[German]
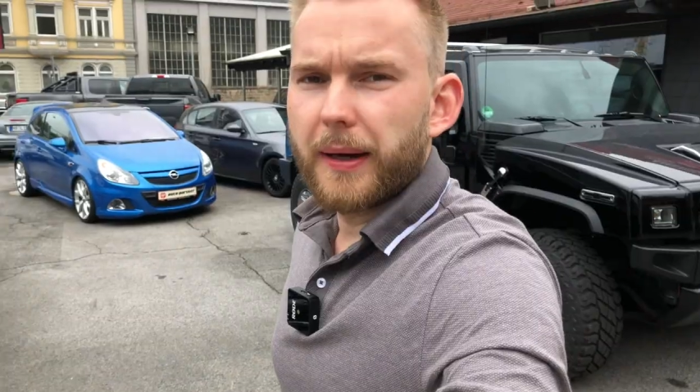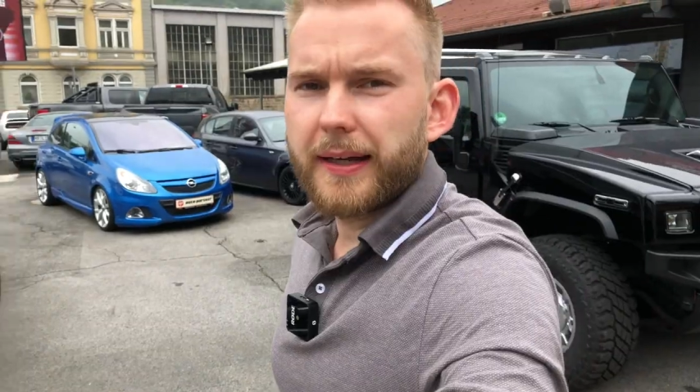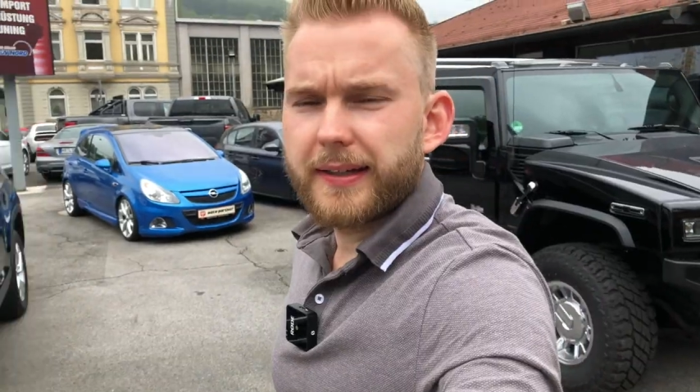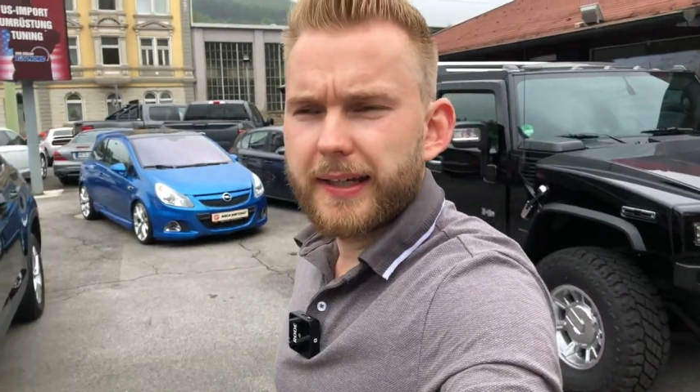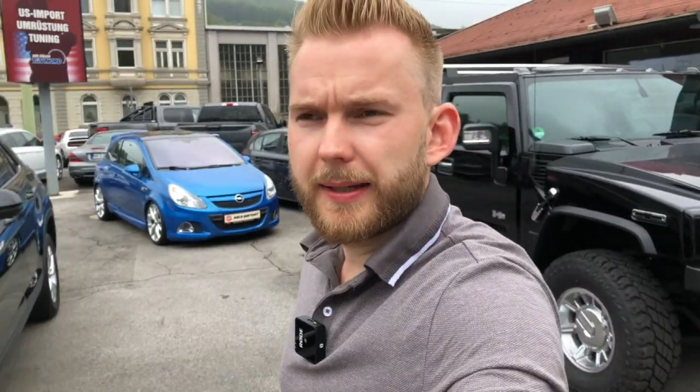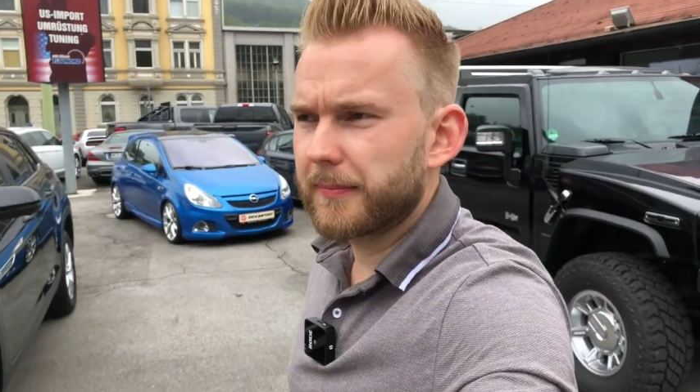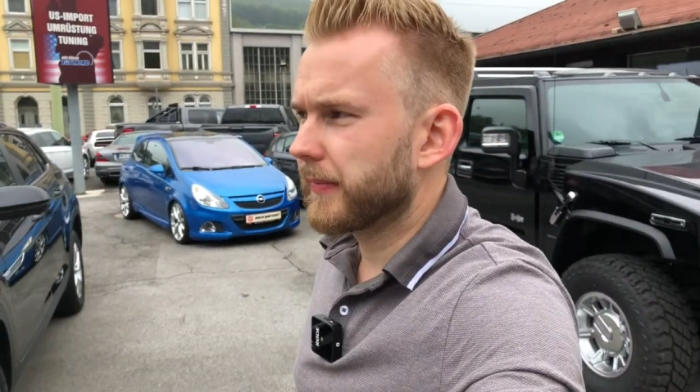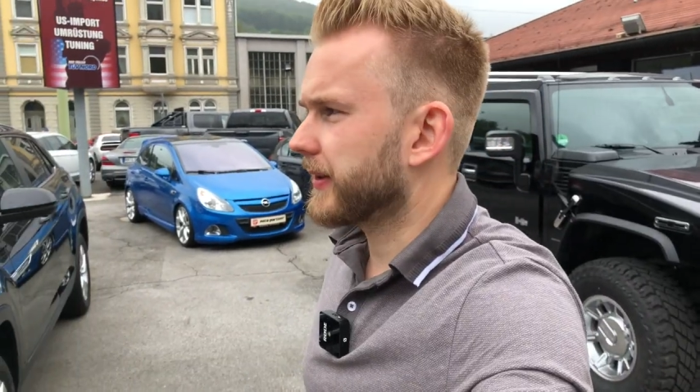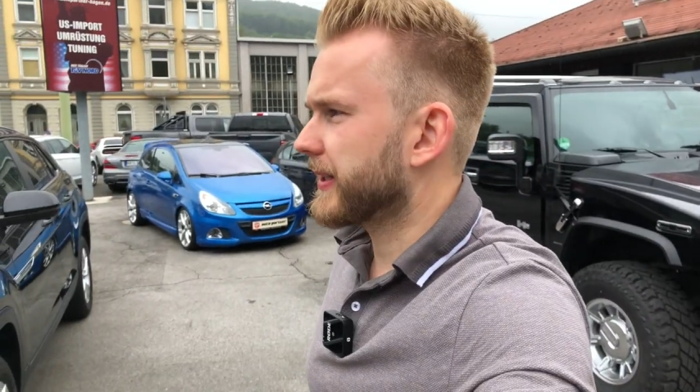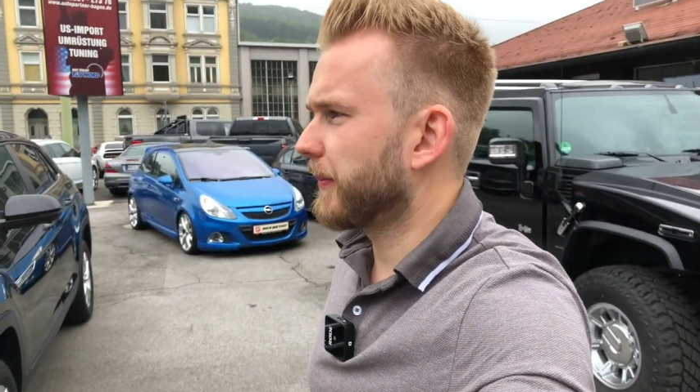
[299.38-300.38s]
Bei dem
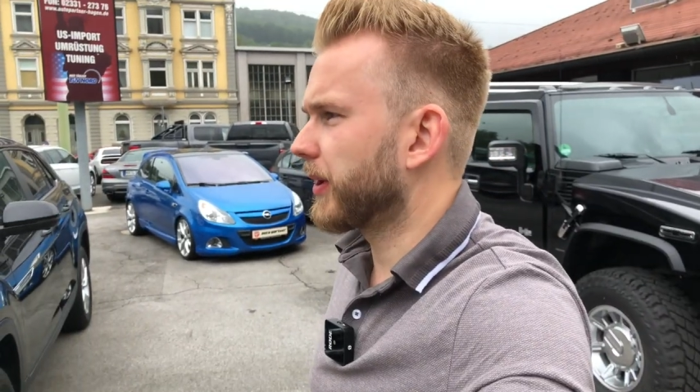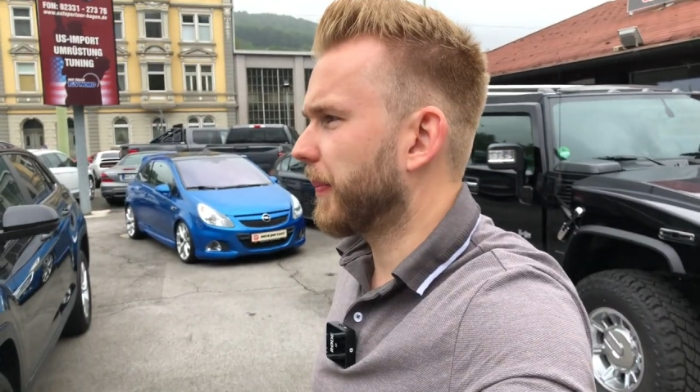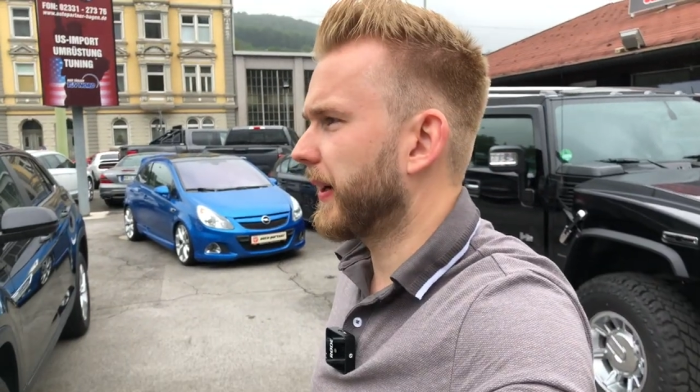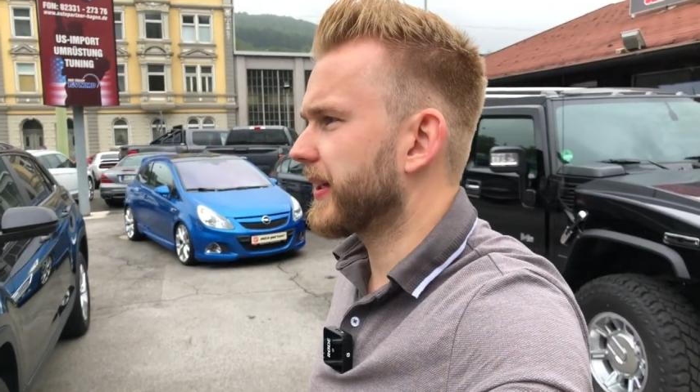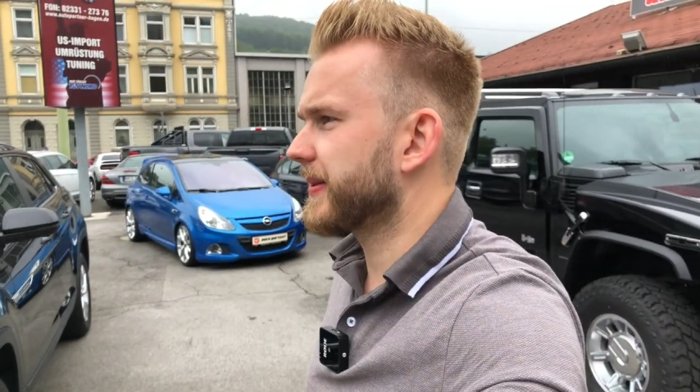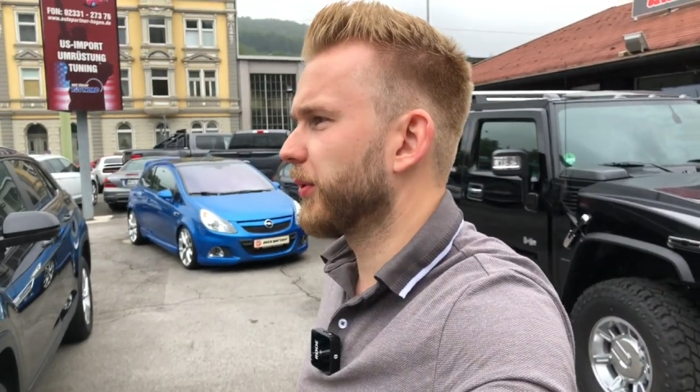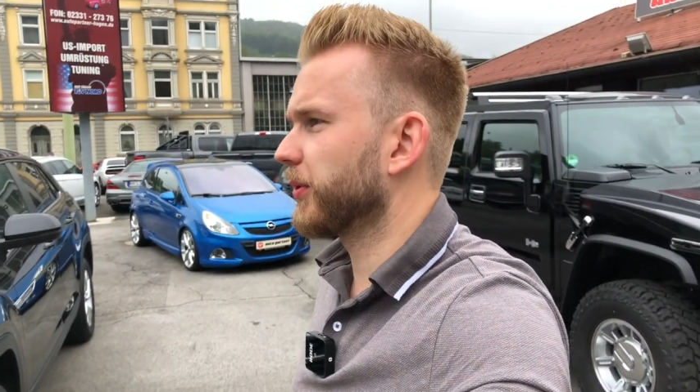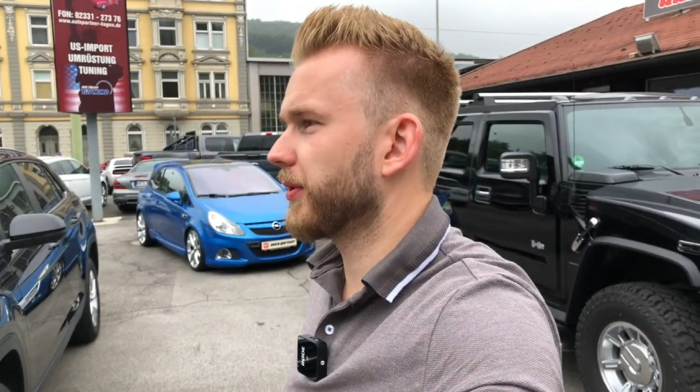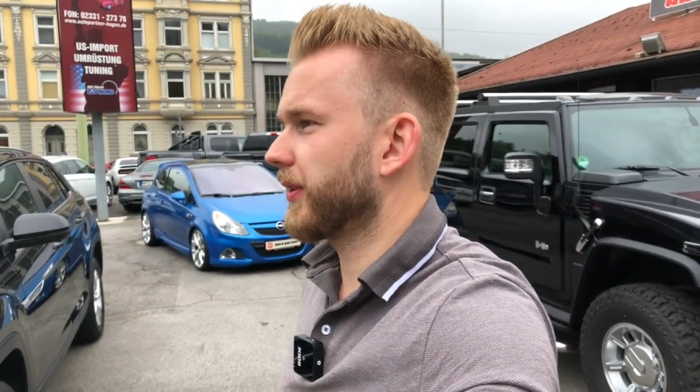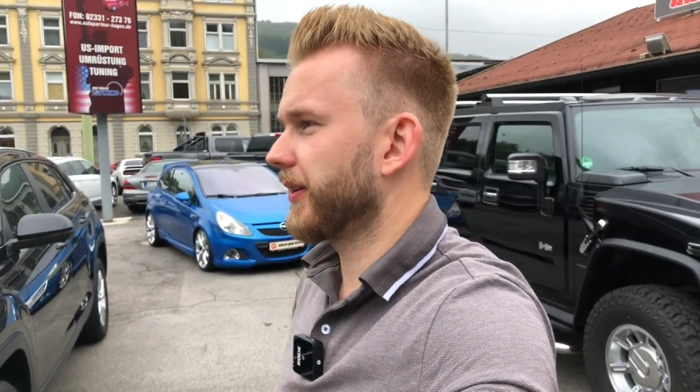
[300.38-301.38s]
200 PS
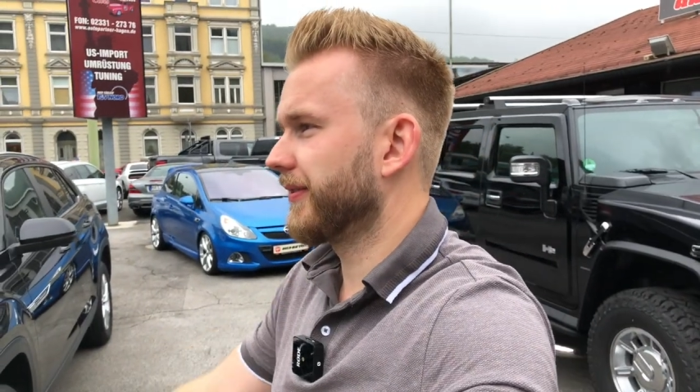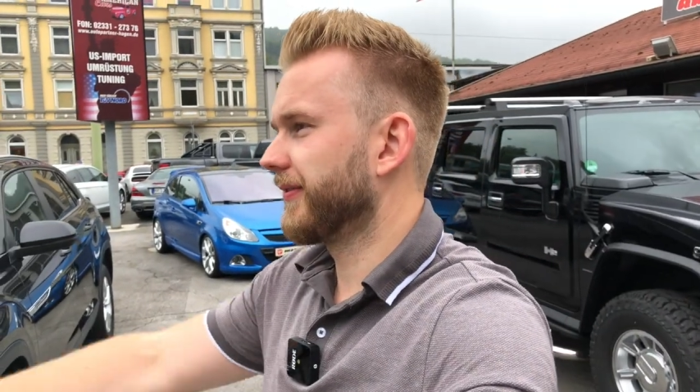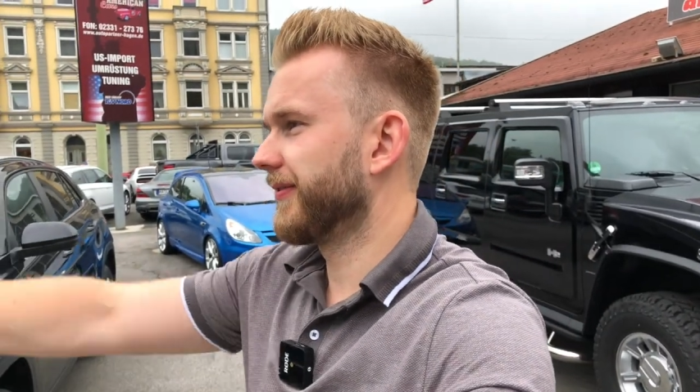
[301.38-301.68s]
Motor,